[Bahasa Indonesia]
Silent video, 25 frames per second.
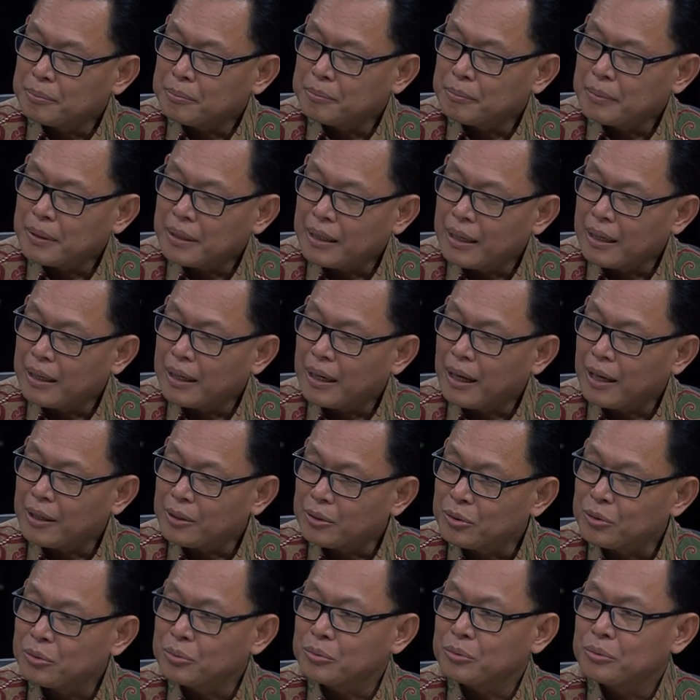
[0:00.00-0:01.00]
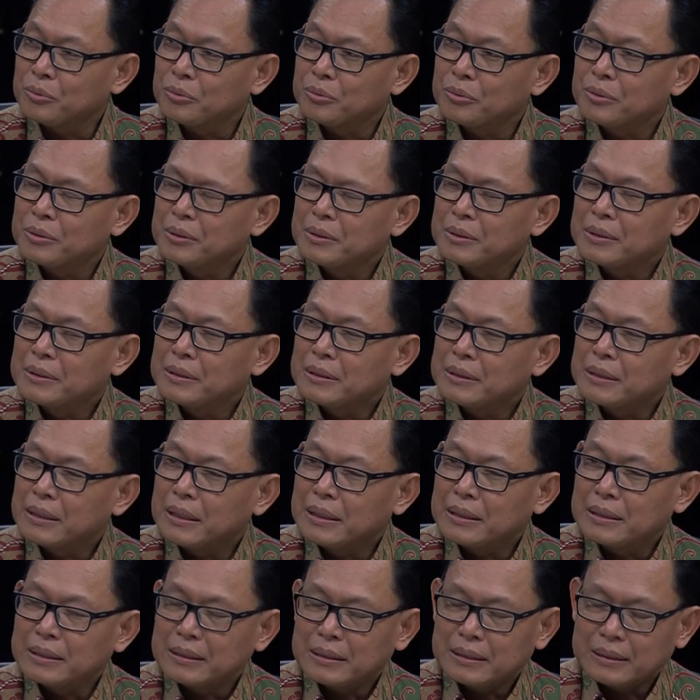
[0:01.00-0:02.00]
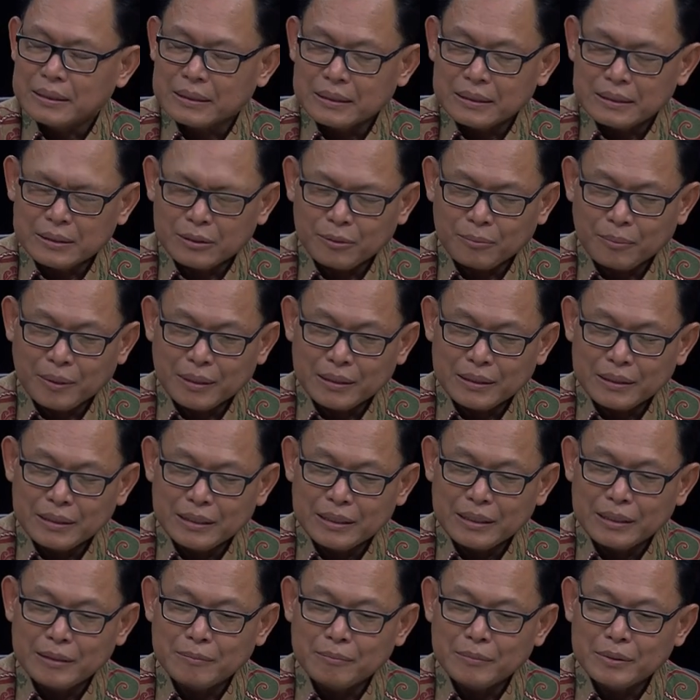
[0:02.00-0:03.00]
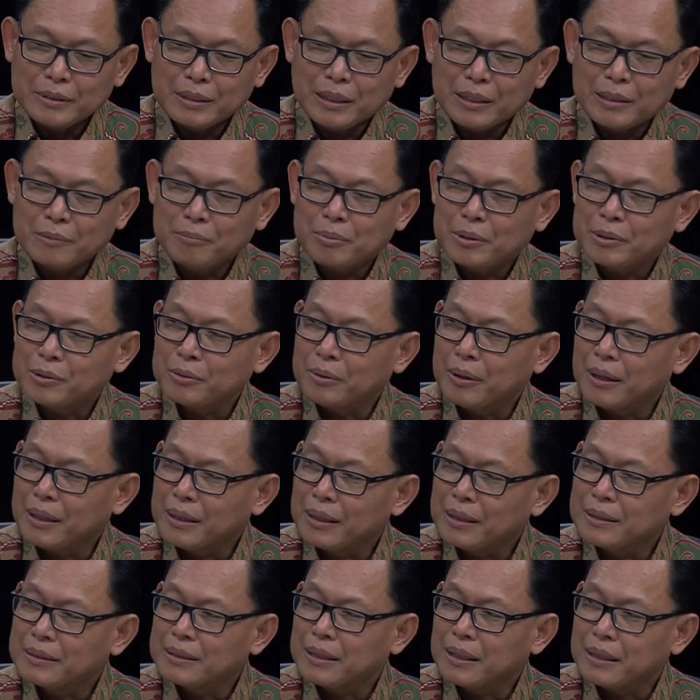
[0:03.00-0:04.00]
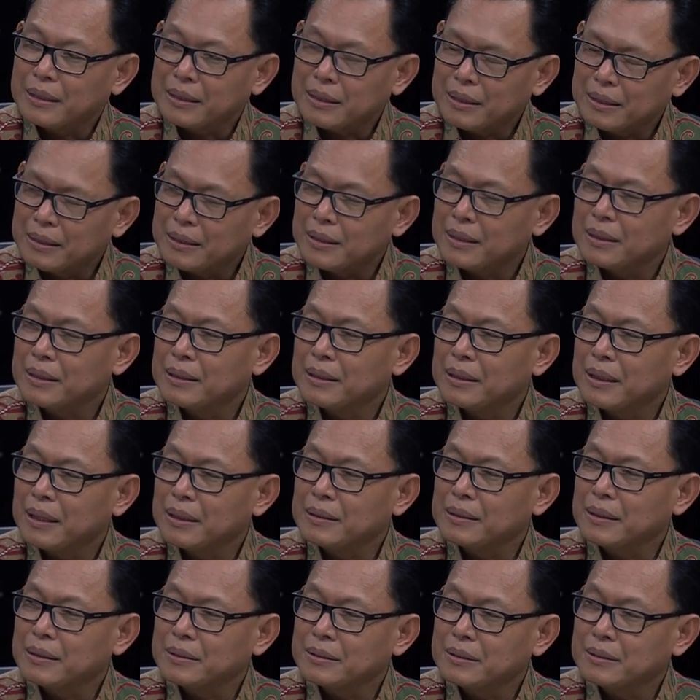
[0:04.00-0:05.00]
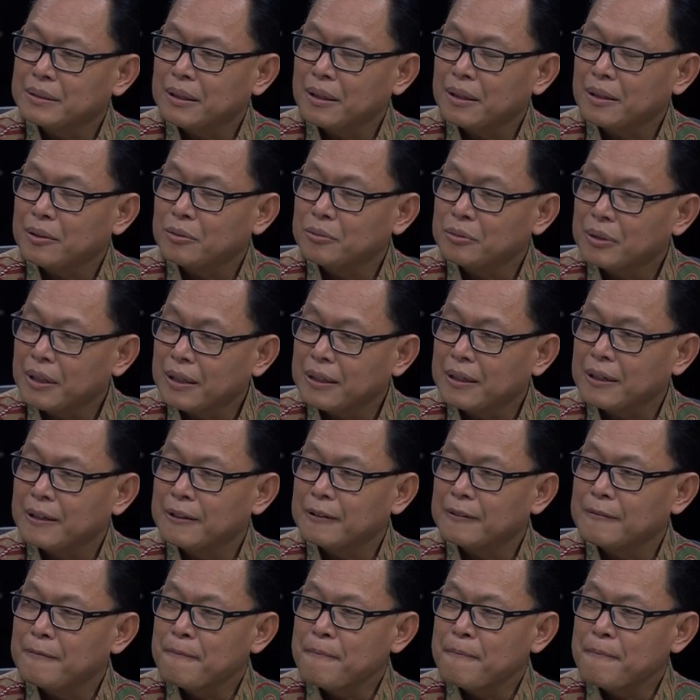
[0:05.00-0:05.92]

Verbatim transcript: pegang kartu. Jadi cuman ini menjadi persoalan karena lantas disalahgunakan